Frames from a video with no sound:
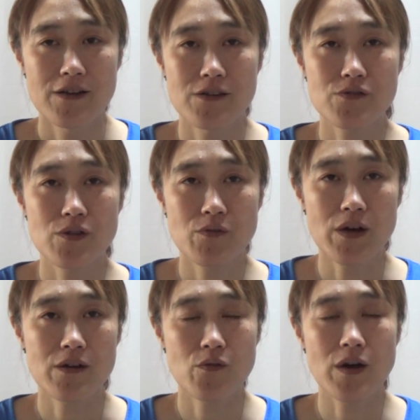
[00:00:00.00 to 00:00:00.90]
でそれ
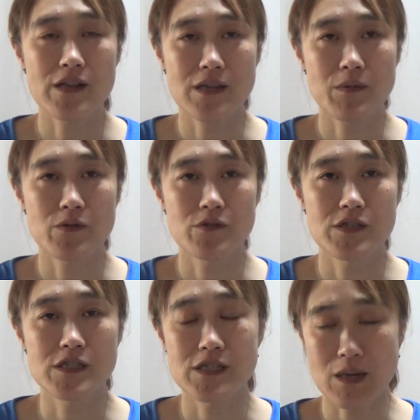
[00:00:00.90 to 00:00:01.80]
はご飯食べるの
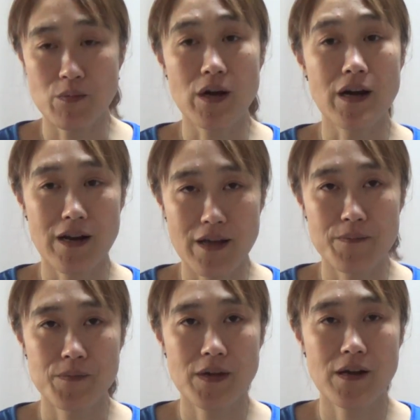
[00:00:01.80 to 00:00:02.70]
に1時間もかからへん
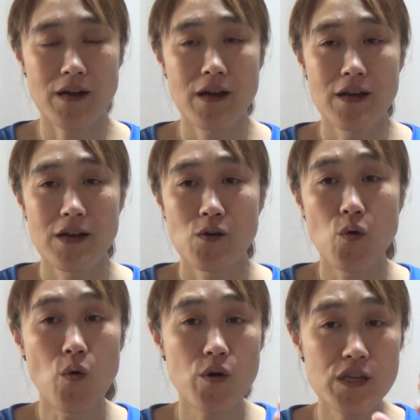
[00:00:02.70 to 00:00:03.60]
だから
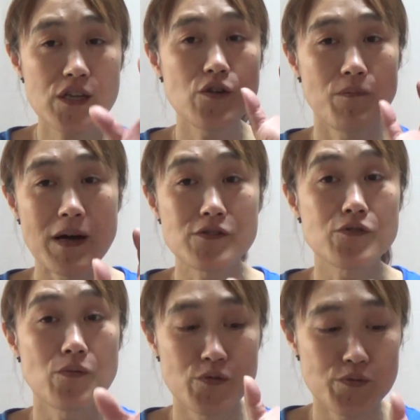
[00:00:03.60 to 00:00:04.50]
コーヒーをまず
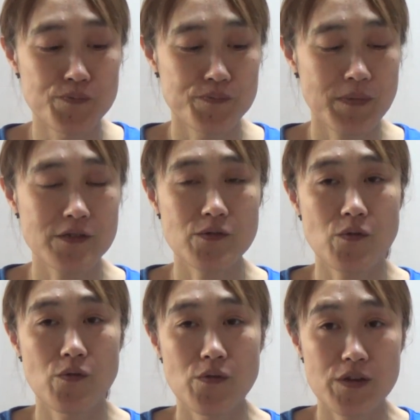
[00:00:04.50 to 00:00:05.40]
飲むまず
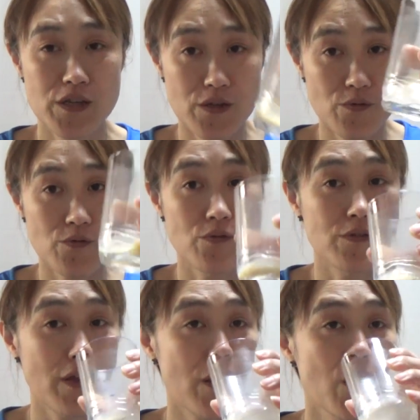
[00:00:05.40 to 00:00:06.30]
コーヒーを飲
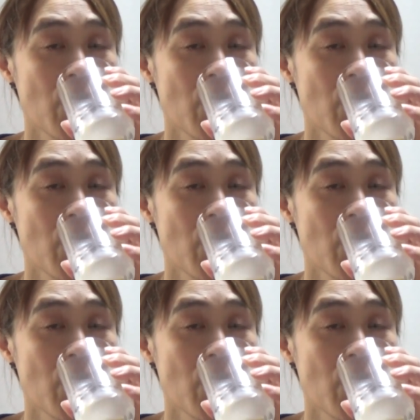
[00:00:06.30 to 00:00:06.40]
んで